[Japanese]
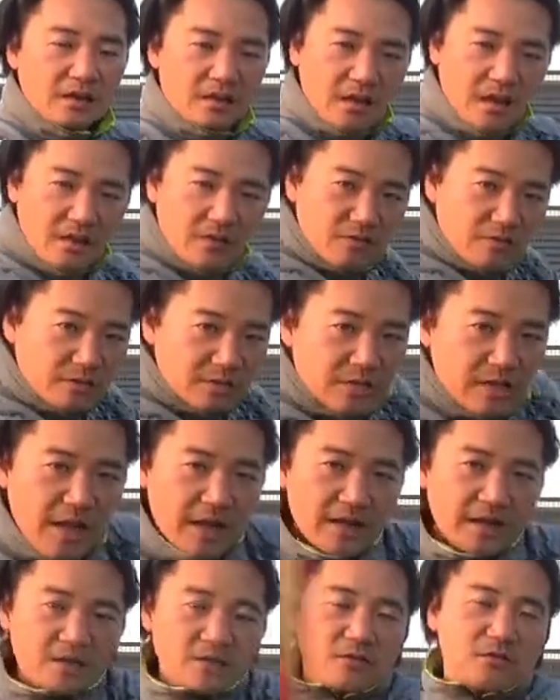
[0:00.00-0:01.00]
で打って
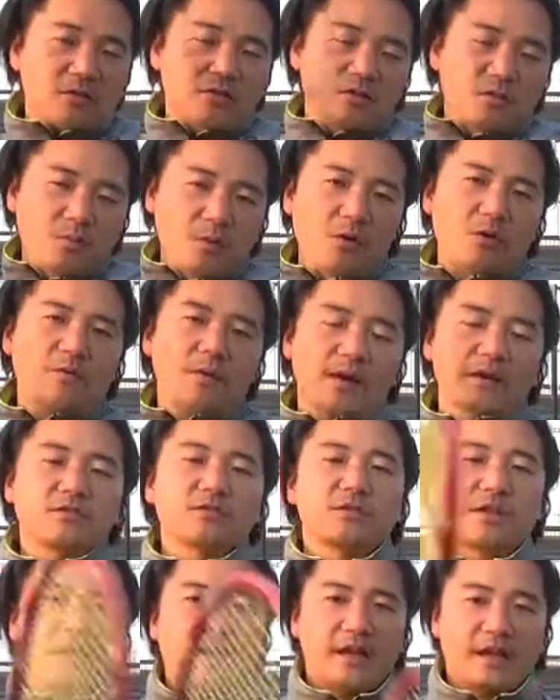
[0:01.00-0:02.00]
あげるっていうのも悪
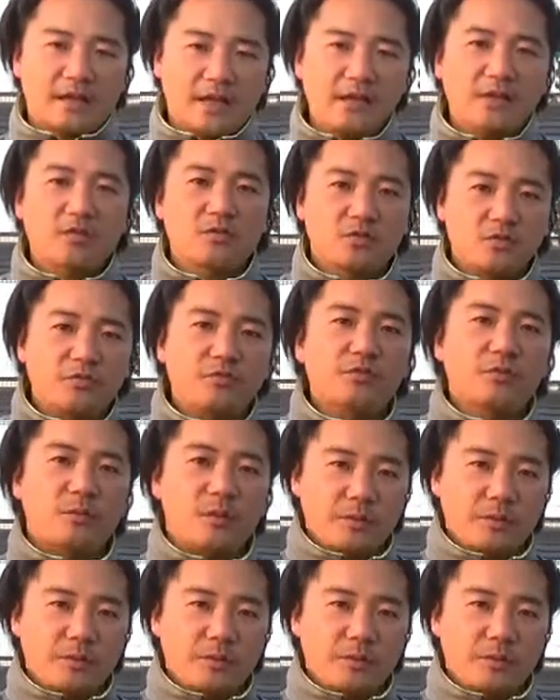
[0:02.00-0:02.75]
くないかなというふうに